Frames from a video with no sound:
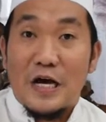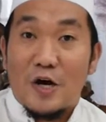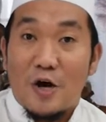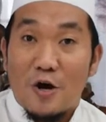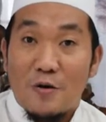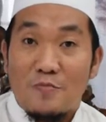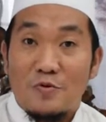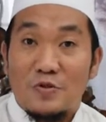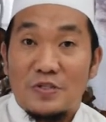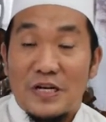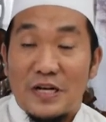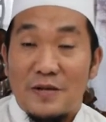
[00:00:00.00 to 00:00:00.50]
Kau
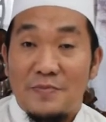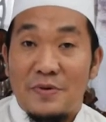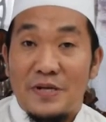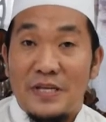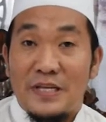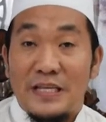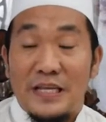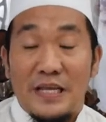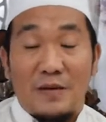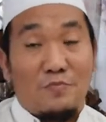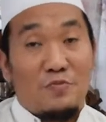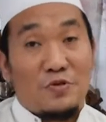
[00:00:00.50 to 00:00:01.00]

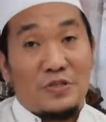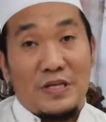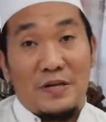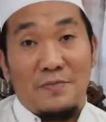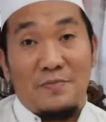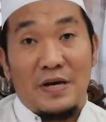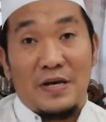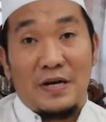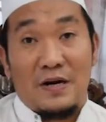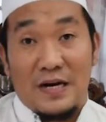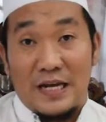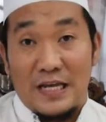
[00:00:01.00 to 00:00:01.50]
muslimin ya
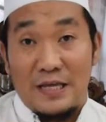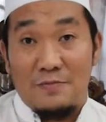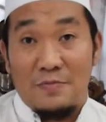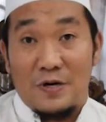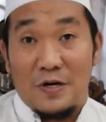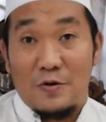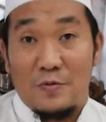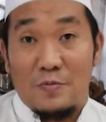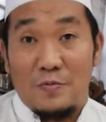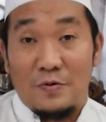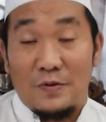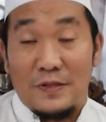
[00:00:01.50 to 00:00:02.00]
muslimat
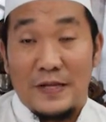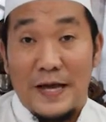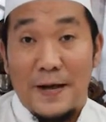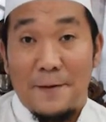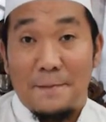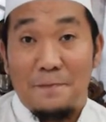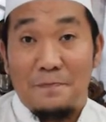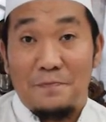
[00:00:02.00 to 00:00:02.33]
rahimakumullah.